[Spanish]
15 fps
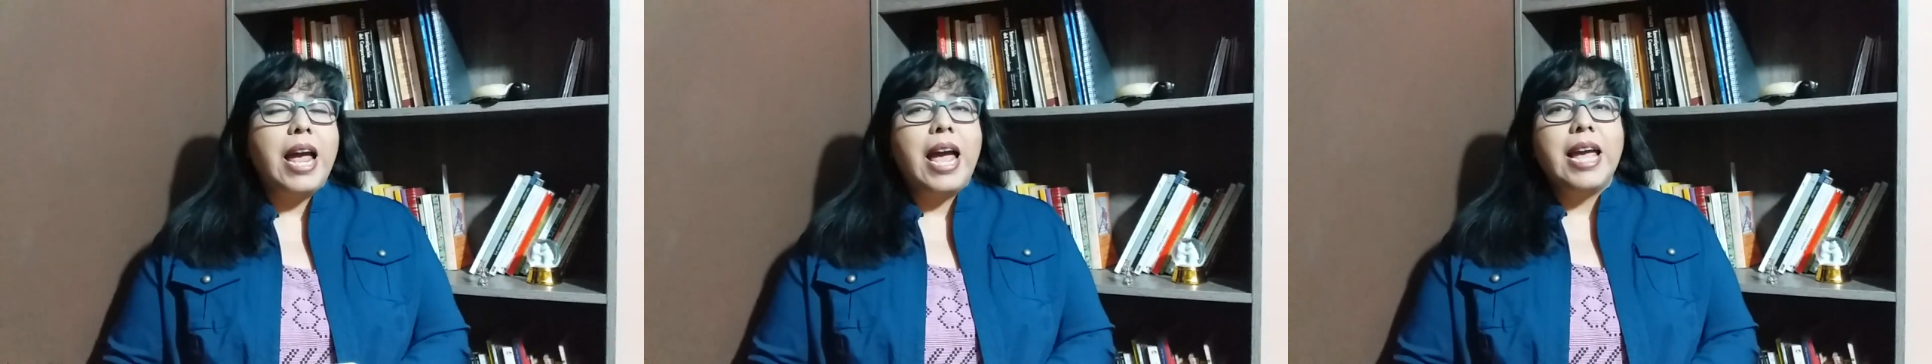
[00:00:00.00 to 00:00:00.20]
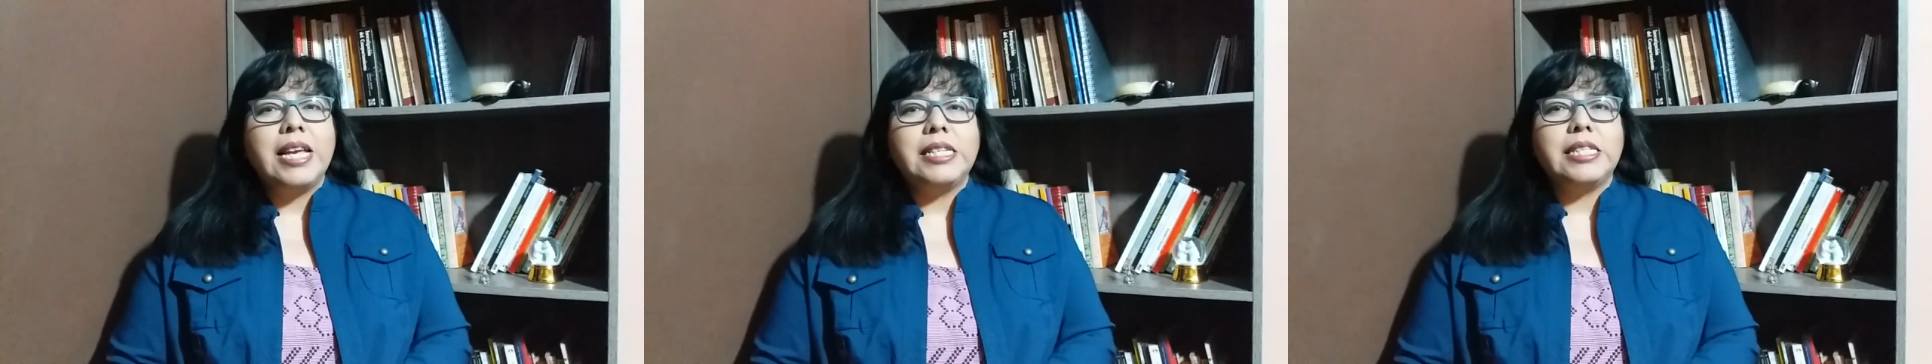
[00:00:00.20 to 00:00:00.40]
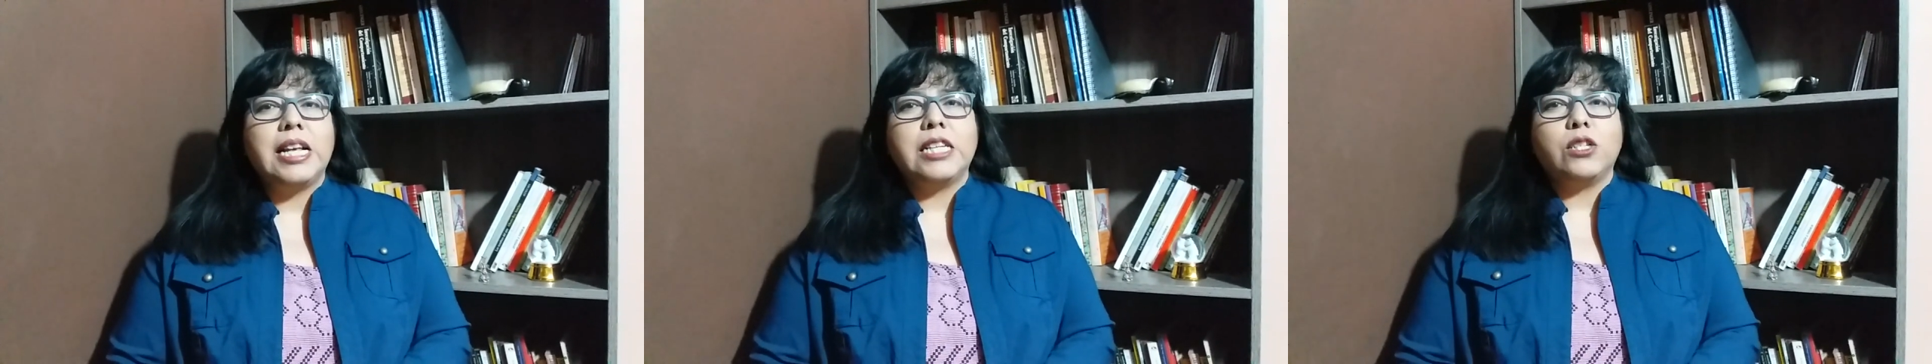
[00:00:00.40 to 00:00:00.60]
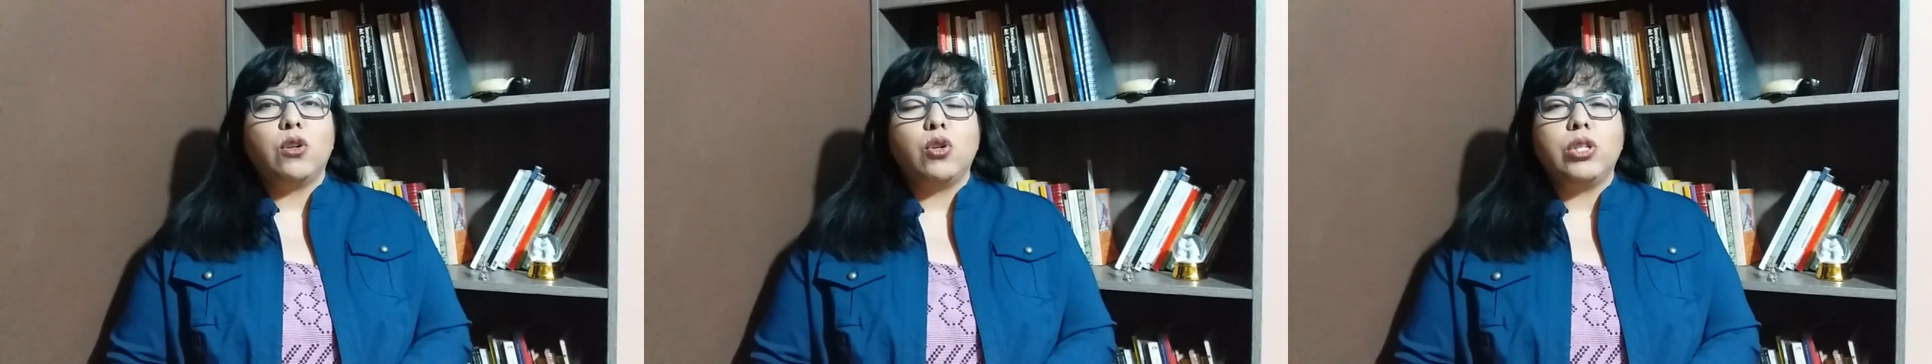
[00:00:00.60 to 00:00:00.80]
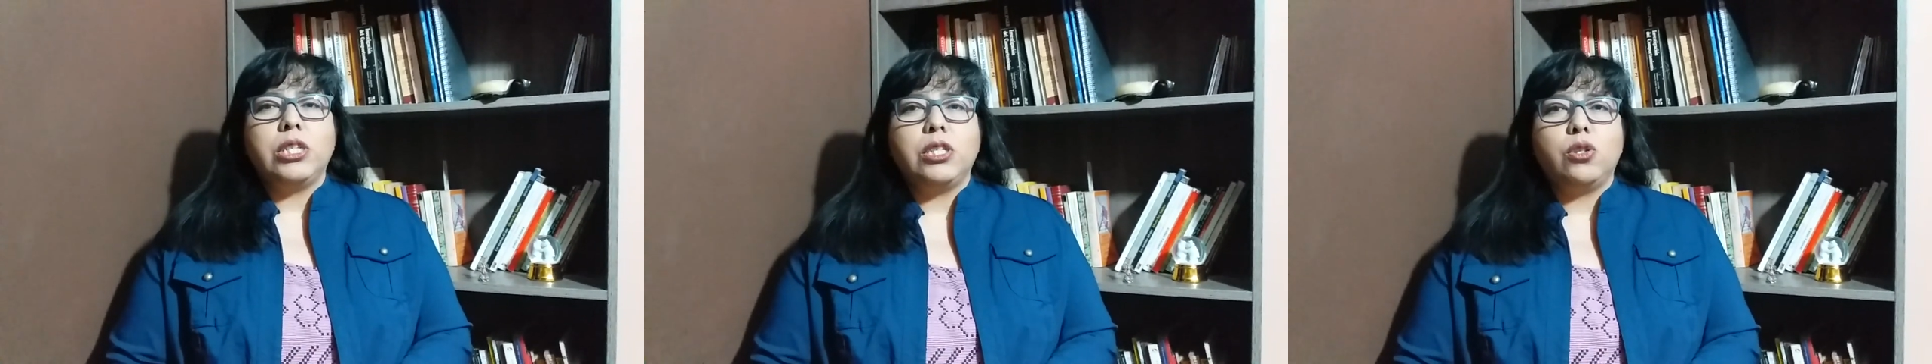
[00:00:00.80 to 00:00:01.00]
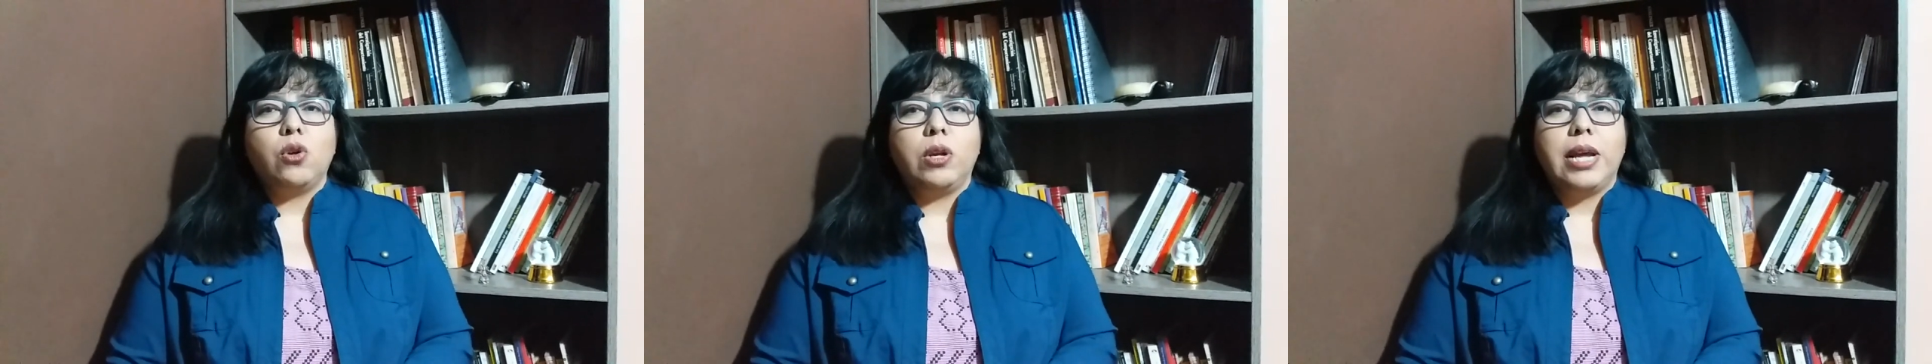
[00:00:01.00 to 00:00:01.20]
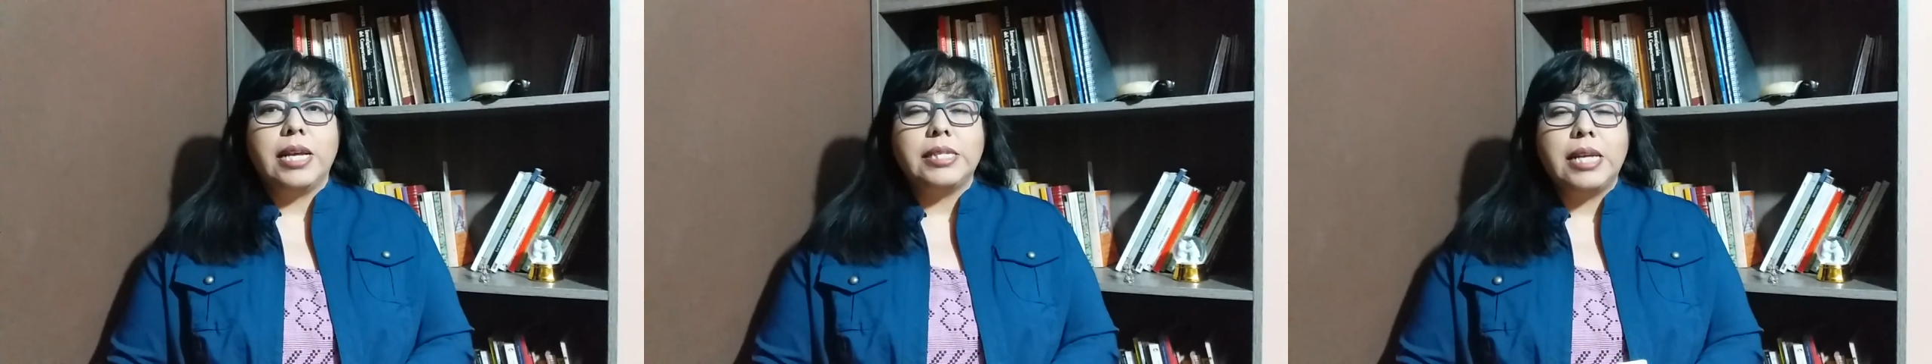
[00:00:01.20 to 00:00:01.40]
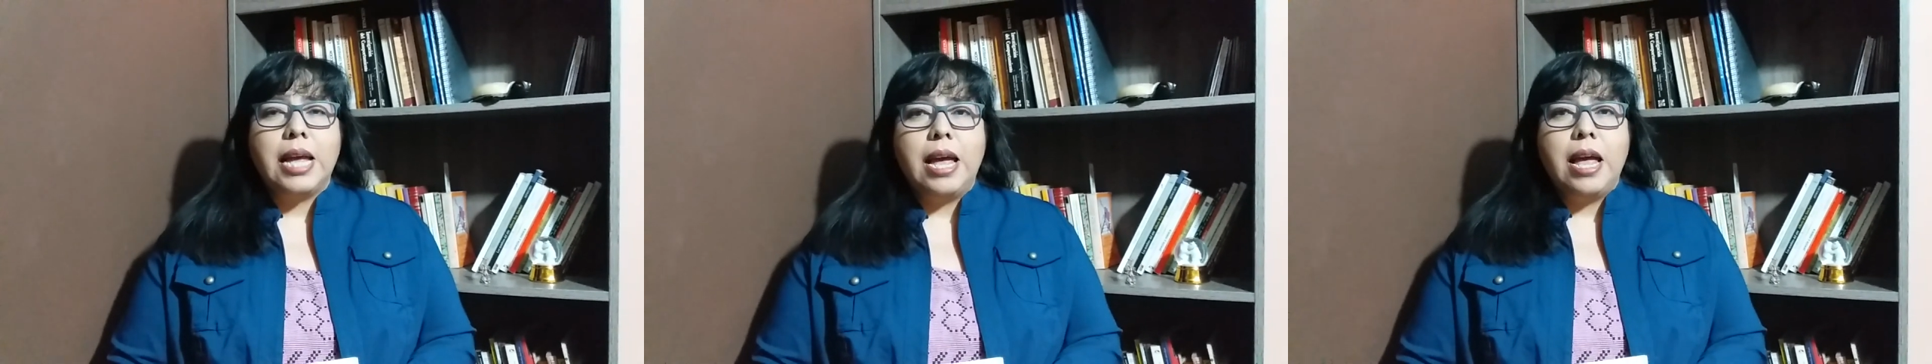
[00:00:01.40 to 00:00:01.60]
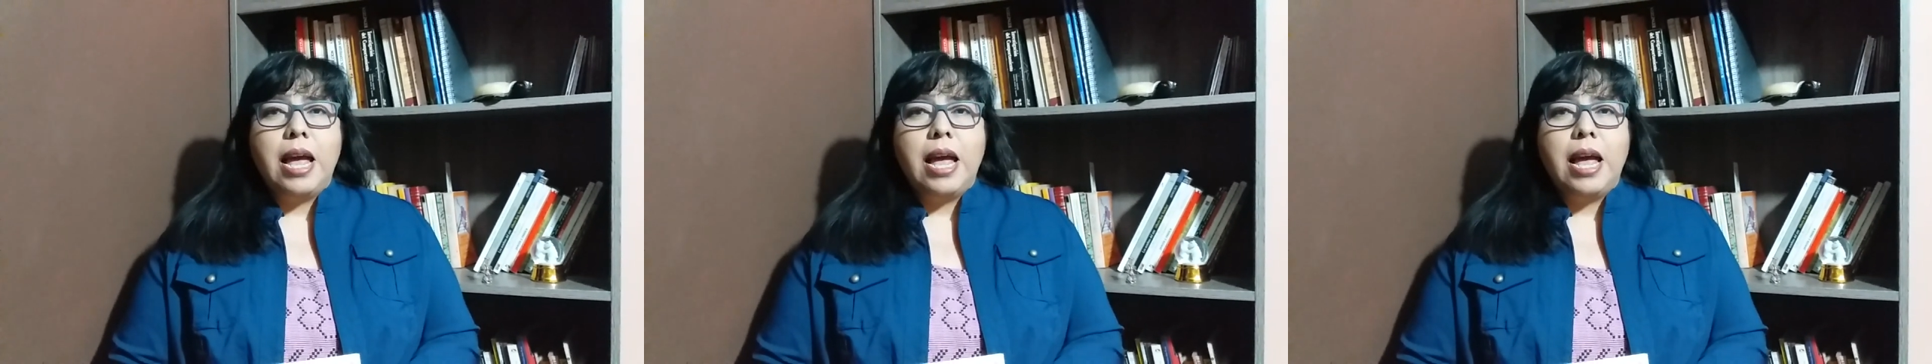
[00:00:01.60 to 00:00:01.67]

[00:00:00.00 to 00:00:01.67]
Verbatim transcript: a estas dos historias